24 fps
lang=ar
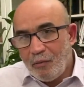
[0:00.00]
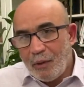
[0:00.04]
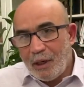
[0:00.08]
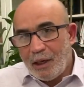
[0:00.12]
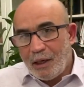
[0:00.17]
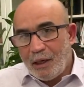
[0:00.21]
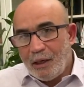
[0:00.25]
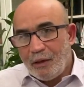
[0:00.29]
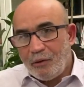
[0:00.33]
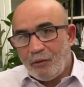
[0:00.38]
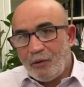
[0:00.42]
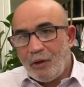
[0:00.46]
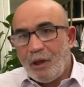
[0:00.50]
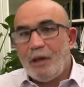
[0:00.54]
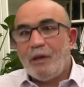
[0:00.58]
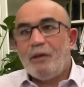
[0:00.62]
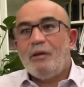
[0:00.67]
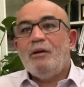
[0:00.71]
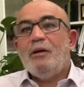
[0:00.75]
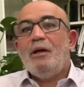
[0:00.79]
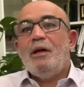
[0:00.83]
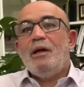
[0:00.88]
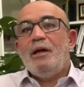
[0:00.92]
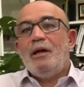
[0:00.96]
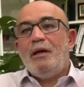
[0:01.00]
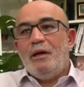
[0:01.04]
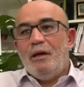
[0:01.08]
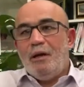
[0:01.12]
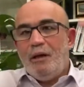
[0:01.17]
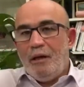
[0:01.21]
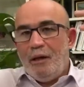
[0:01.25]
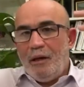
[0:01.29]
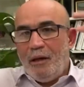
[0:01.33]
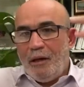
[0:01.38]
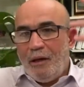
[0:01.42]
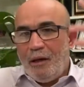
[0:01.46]
ملايير دولارات
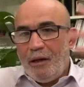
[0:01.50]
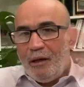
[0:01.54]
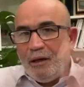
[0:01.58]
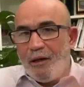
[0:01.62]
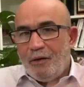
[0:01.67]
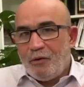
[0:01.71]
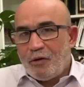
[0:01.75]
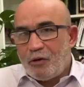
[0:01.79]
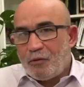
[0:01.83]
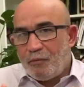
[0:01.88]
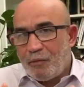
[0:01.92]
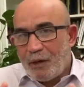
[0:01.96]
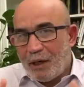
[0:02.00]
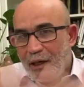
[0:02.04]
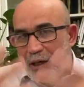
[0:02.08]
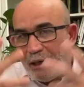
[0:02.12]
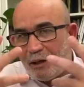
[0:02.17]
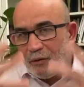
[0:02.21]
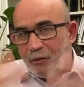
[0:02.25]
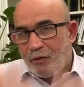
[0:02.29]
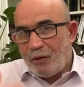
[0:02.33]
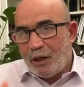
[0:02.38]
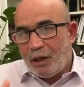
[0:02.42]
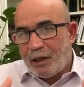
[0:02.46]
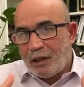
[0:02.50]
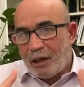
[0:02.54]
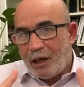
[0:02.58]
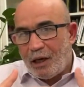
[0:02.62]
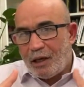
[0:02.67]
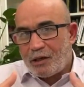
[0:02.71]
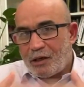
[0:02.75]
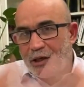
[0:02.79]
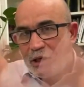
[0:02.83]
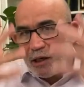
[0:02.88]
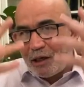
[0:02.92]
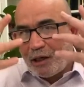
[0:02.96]
هي واش ملايير دولارات
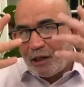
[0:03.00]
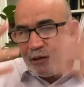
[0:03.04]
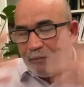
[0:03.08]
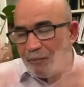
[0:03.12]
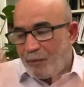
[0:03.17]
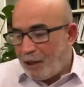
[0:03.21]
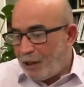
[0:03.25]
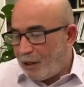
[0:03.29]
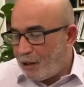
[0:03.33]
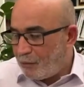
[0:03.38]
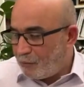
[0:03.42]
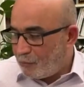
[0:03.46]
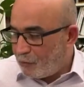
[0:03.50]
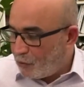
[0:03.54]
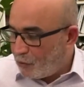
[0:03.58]
عشرات الملايير من